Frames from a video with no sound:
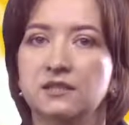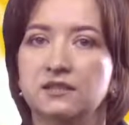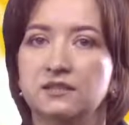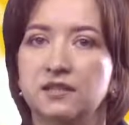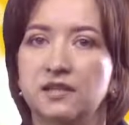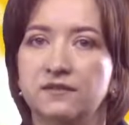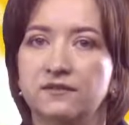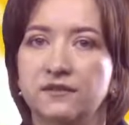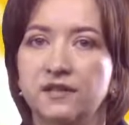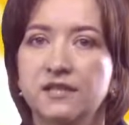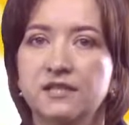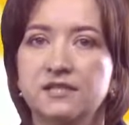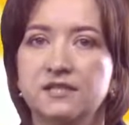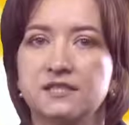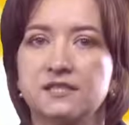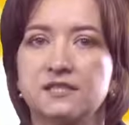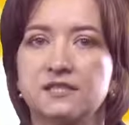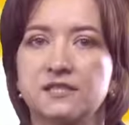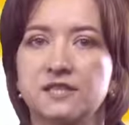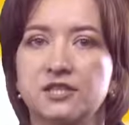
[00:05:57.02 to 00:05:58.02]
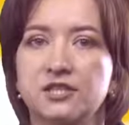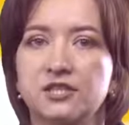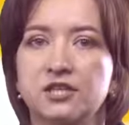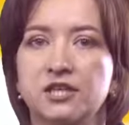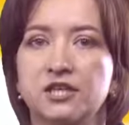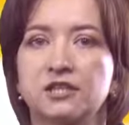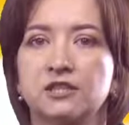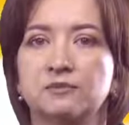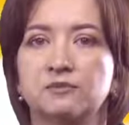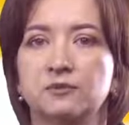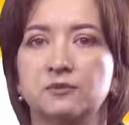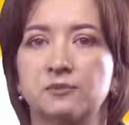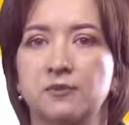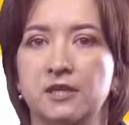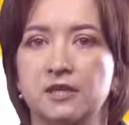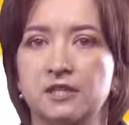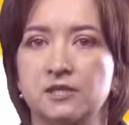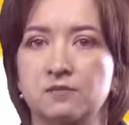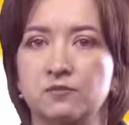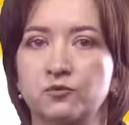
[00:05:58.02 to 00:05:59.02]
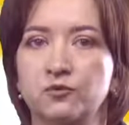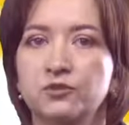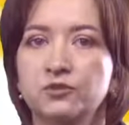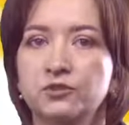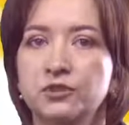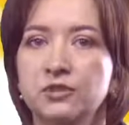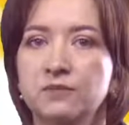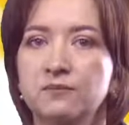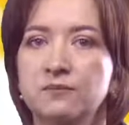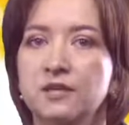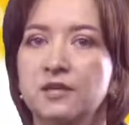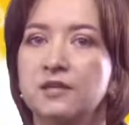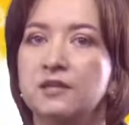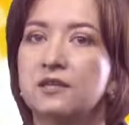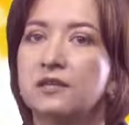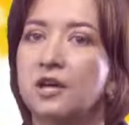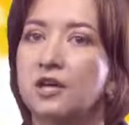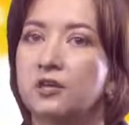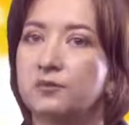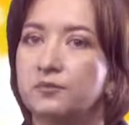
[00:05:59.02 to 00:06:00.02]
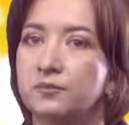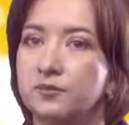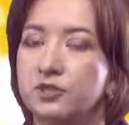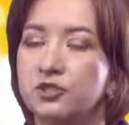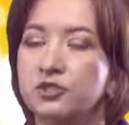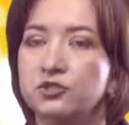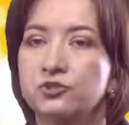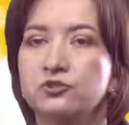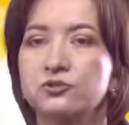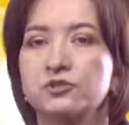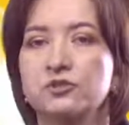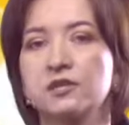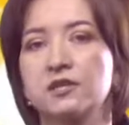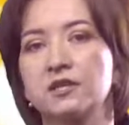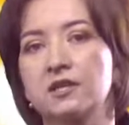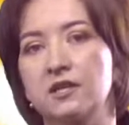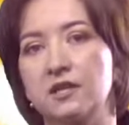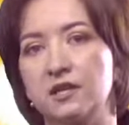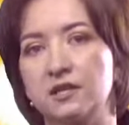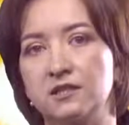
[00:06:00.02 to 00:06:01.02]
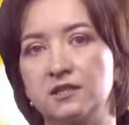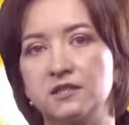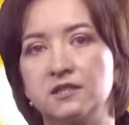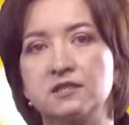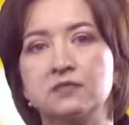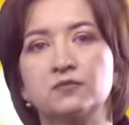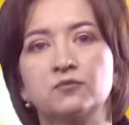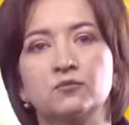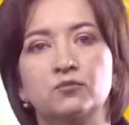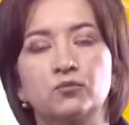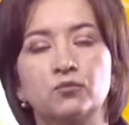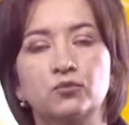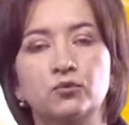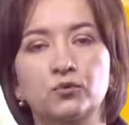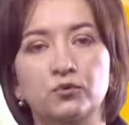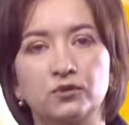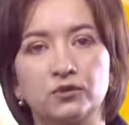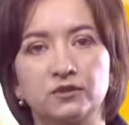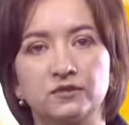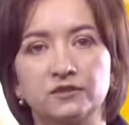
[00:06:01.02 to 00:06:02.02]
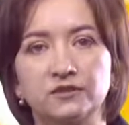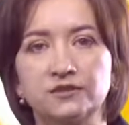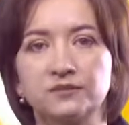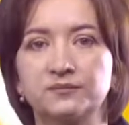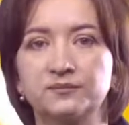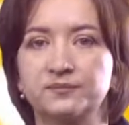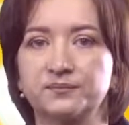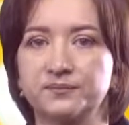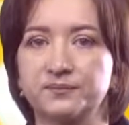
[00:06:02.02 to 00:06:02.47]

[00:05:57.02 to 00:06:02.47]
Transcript: Давайте сначала мы посмотрим, как пишутся эти буквы.